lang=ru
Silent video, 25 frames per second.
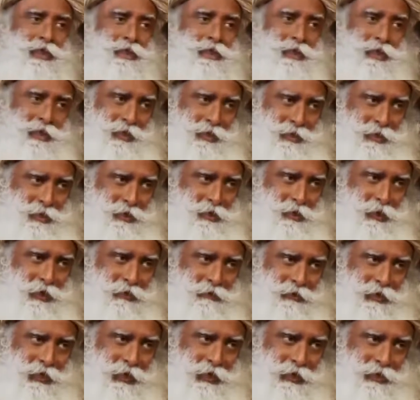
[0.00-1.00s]
Вы просто
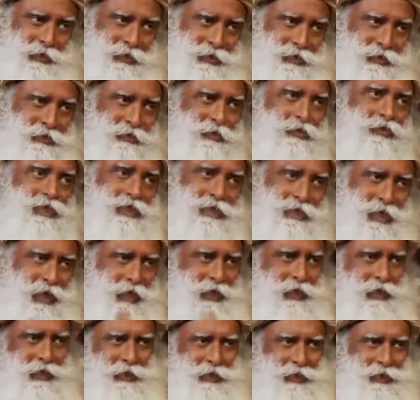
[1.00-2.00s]
снова и снова
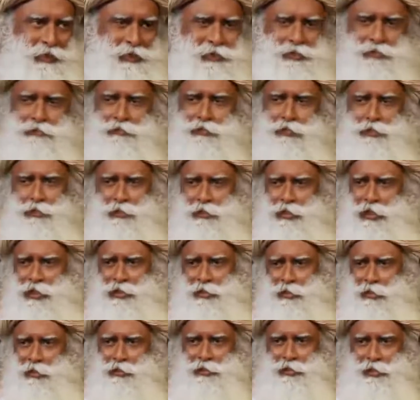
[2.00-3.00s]
перерабатываете имеющуюся у вас
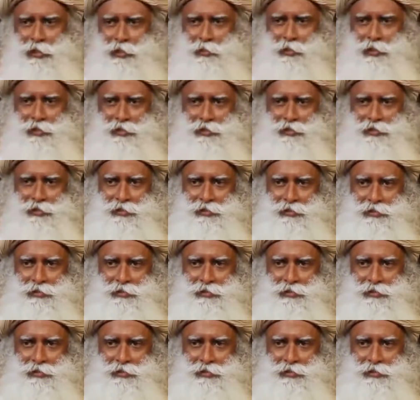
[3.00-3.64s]
информацию.